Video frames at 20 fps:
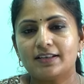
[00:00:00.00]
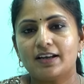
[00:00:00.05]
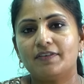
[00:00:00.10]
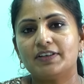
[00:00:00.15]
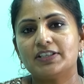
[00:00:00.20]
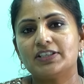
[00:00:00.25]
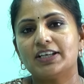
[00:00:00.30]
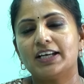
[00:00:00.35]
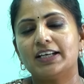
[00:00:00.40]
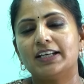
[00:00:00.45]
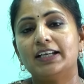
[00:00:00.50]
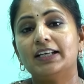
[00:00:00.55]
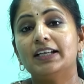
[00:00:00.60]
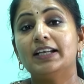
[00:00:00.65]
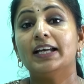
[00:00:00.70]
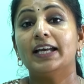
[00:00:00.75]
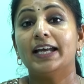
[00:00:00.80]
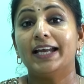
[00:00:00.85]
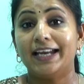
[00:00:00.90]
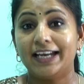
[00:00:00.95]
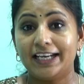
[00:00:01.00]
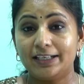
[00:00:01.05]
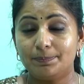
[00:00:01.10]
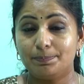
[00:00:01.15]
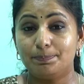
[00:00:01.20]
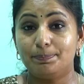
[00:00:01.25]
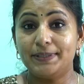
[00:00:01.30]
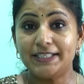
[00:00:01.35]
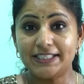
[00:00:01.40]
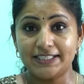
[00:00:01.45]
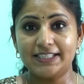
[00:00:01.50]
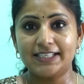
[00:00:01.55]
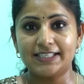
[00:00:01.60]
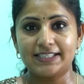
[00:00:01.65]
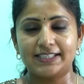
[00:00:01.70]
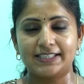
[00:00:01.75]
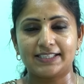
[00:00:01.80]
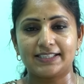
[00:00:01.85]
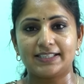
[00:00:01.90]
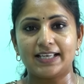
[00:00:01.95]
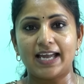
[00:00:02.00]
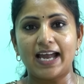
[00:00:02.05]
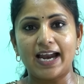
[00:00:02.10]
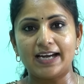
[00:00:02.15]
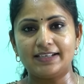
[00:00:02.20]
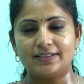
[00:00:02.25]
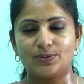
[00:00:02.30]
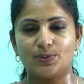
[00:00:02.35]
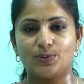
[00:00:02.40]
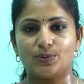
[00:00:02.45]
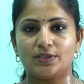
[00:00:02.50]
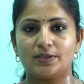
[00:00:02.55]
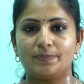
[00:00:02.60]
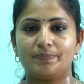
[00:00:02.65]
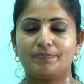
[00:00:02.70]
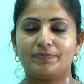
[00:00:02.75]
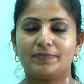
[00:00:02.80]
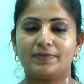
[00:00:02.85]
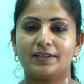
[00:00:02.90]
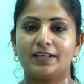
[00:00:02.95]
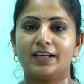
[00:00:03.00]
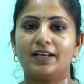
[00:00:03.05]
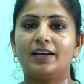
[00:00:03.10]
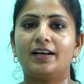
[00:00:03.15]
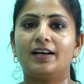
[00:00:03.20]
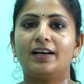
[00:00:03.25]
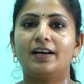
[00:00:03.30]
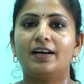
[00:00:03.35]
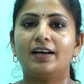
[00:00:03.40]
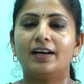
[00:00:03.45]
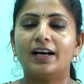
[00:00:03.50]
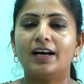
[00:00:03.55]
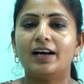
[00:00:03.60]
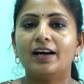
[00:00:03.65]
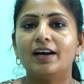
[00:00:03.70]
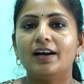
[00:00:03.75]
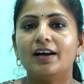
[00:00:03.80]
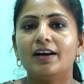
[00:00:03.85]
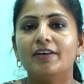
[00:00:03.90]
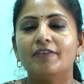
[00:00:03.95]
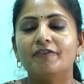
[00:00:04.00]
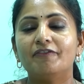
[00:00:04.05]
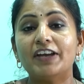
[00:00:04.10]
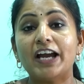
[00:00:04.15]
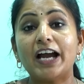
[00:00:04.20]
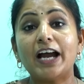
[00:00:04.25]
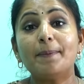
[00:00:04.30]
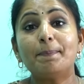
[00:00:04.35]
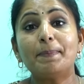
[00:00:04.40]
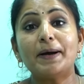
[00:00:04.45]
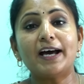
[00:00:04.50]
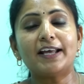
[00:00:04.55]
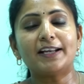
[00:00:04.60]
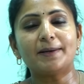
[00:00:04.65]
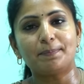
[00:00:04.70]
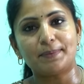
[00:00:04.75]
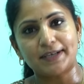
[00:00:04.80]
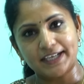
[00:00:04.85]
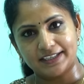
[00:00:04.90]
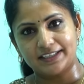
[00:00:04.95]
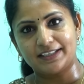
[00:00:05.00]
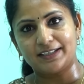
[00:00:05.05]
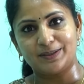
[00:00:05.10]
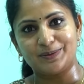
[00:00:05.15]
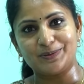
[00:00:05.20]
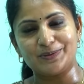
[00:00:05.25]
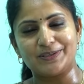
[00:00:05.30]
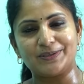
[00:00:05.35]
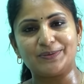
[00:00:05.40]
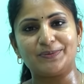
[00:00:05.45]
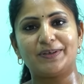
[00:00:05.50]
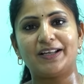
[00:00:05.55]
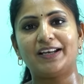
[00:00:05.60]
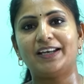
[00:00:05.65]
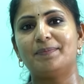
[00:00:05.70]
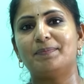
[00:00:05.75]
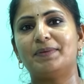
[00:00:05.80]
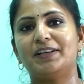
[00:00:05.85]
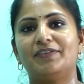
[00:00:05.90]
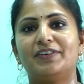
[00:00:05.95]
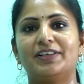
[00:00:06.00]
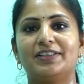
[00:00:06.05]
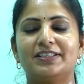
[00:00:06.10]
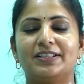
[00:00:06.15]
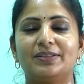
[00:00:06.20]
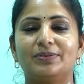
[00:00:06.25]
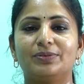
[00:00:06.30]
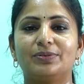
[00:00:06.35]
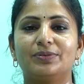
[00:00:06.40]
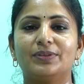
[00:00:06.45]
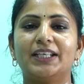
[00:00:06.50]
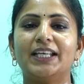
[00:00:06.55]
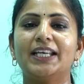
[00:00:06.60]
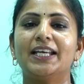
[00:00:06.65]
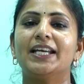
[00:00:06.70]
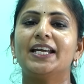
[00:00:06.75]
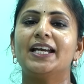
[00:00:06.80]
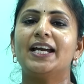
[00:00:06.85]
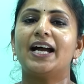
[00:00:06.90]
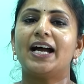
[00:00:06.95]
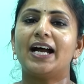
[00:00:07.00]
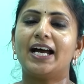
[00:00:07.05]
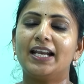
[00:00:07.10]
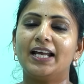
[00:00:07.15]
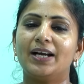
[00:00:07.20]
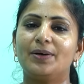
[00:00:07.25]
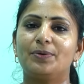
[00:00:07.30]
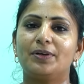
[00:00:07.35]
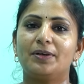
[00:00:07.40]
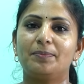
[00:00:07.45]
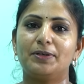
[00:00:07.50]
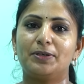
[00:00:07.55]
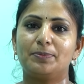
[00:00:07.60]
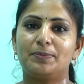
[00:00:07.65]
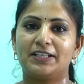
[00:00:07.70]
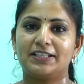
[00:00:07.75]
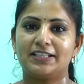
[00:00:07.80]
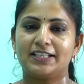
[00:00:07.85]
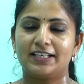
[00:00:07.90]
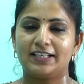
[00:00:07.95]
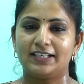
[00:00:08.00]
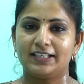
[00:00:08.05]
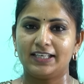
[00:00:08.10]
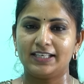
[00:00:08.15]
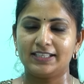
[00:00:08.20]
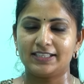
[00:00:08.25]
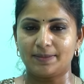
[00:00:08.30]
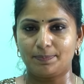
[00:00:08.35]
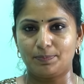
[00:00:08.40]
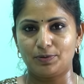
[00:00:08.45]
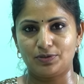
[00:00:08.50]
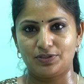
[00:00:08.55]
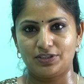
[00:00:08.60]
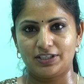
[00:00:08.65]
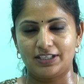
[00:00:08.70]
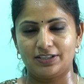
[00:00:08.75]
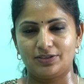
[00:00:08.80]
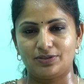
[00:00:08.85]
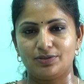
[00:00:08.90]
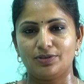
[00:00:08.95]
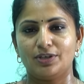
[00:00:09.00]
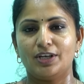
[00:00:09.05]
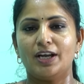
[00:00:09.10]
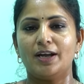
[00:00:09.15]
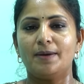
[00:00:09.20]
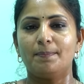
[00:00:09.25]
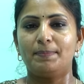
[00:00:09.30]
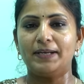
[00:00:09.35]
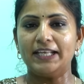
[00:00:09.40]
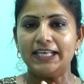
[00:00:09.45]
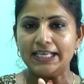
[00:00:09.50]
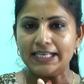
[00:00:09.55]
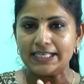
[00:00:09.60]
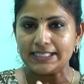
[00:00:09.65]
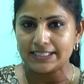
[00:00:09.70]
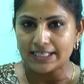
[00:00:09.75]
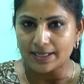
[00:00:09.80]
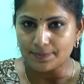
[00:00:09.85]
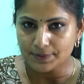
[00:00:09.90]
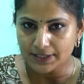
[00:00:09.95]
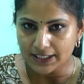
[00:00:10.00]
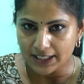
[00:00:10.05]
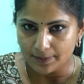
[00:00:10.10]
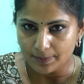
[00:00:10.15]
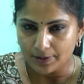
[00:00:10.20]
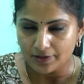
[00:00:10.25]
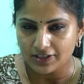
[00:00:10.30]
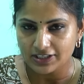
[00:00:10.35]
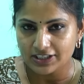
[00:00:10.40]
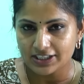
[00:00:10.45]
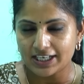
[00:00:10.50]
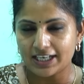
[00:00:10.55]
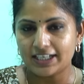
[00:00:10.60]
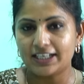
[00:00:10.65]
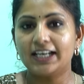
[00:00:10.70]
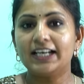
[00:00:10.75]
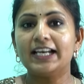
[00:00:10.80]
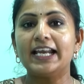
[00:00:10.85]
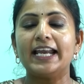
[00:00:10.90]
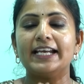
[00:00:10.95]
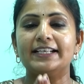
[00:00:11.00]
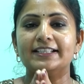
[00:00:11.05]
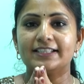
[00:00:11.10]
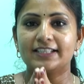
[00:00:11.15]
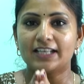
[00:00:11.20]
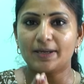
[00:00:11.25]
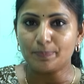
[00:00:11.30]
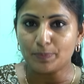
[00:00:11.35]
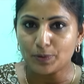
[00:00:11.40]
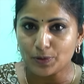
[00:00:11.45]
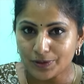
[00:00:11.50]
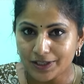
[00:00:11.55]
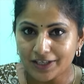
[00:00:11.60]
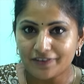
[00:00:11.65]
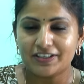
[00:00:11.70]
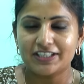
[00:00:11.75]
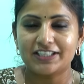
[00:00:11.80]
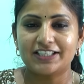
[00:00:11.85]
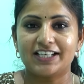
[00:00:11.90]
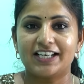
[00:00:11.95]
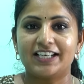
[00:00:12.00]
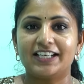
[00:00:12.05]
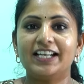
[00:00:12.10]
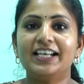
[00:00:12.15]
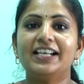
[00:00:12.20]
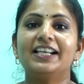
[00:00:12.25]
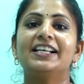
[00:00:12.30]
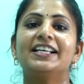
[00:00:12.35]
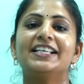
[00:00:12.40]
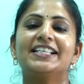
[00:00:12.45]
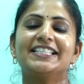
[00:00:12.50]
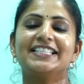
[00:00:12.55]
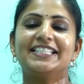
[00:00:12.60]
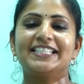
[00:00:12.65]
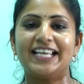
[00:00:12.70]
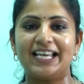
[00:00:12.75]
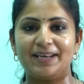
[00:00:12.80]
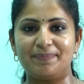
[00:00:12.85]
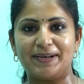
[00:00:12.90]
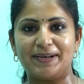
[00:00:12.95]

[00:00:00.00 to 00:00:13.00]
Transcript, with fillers: అవర్ ఛానల్ అండ్ బిజినెస్ యాడ్స్ కోసం వ్యాపార ప్రకటనల కోసం కూడా నెంబర్ ఇవ్వడం జరుగుతుంది అలా కూడా మీరు మన ఛానల్కి సపోర్ట్ చేయొచ్చు ప్లీజ్ సబ్స్క్రైబ్ అవర్ ఛానల్ అండ్ సపోర్ట్ అవర్ ఛానల్ జై